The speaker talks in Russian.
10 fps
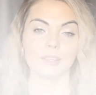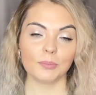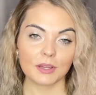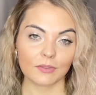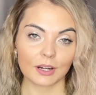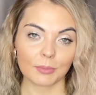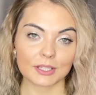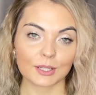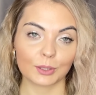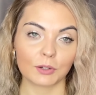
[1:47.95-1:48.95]
И первый
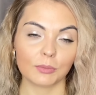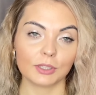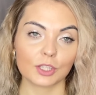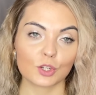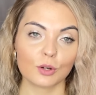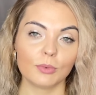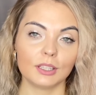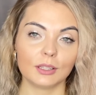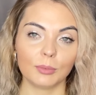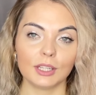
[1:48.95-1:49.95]
аромат, с которого мы начнем,
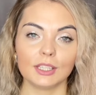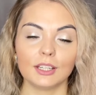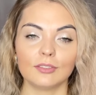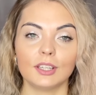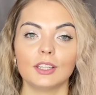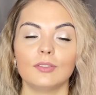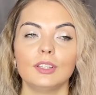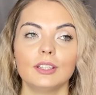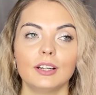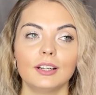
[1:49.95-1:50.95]
это моя недавняя
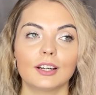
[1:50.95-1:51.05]
новинка,